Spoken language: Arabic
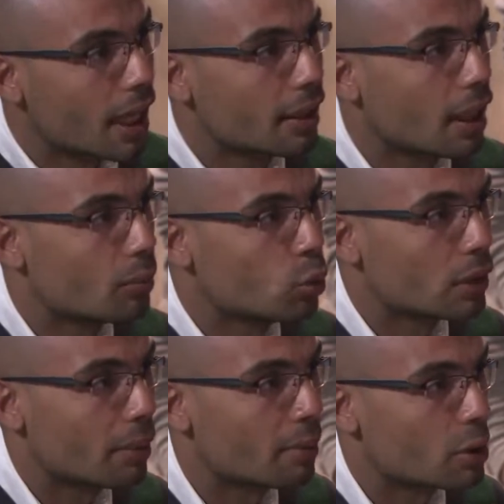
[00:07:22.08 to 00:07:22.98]
ده احنا
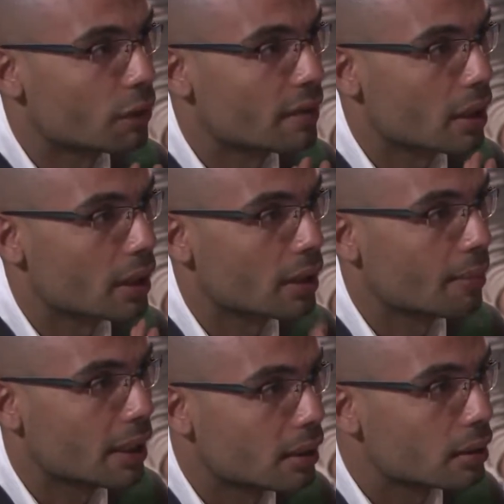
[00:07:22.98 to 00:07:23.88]
هنموت قبل ما نشوف الراجل
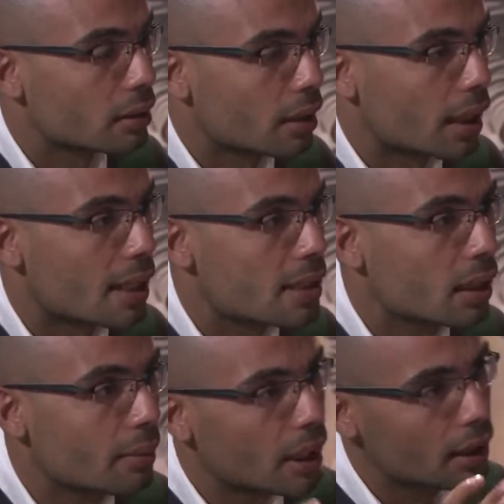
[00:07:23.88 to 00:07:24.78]
ده ميت
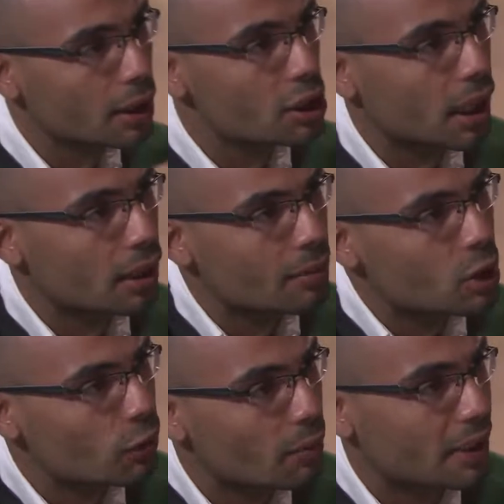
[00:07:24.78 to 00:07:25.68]
عايزانا بقى نعيش لحد
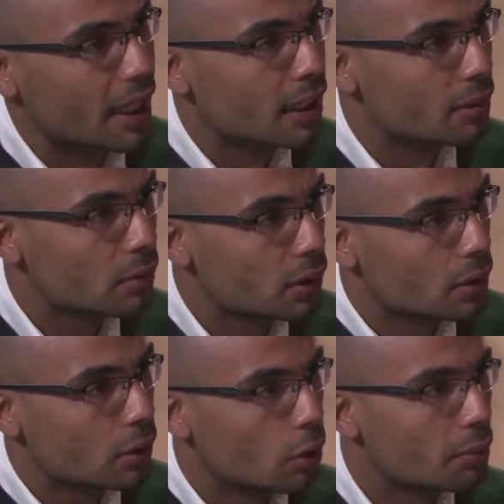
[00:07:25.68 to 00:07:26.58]
ما نشوفه بيتحاكم
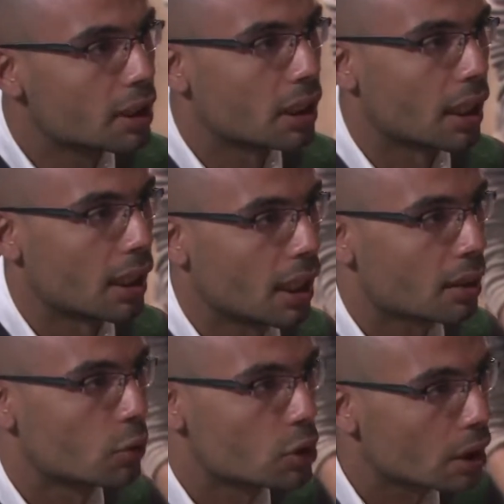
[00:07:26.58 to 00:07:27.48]
ومين اللي
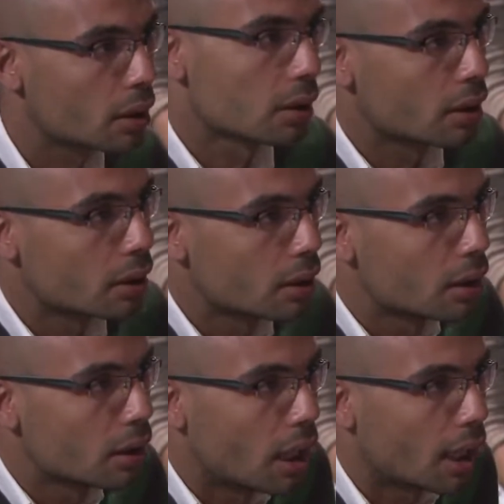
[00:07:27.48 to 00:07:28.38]
هيحاكمه ان شاء الله
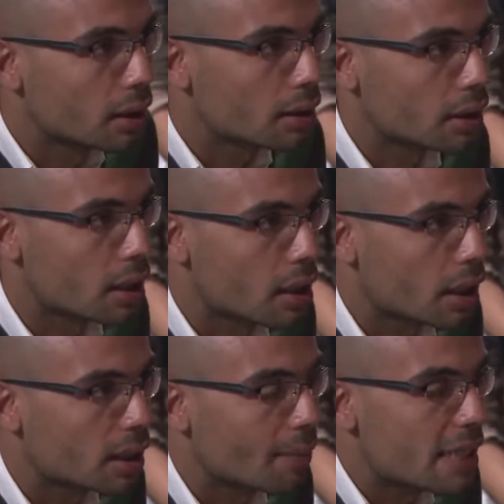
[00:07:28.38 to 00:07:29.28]
حضرتك
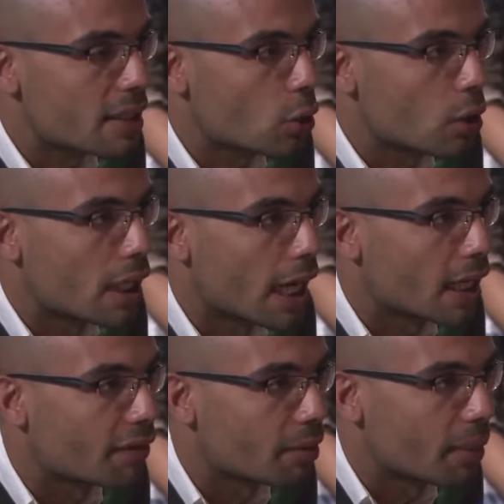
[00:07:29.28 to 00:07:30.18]
الراجل ده ماسك كل
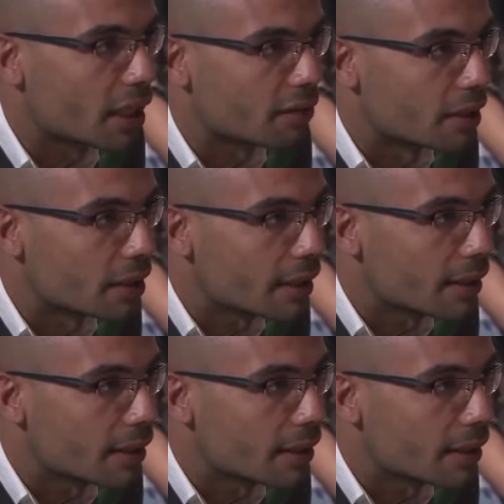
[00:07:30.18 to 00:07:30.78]
حاجه في البلد في